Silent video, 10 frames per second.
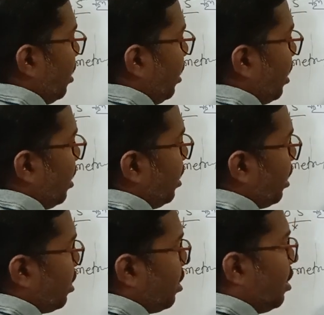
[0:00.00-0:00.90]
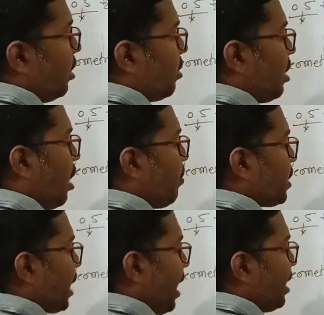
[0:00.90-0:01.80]
लिगेंड लिगेंड तो यहाँ पे
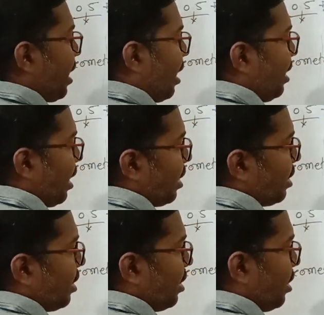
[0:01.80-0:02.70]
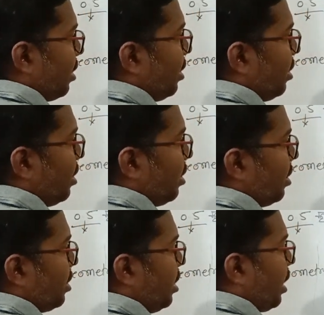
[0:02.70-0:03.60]
साइड खाली रहते हैं
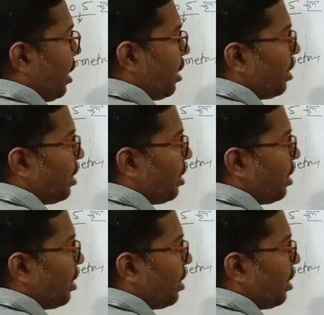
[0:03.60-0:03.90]
ठीक है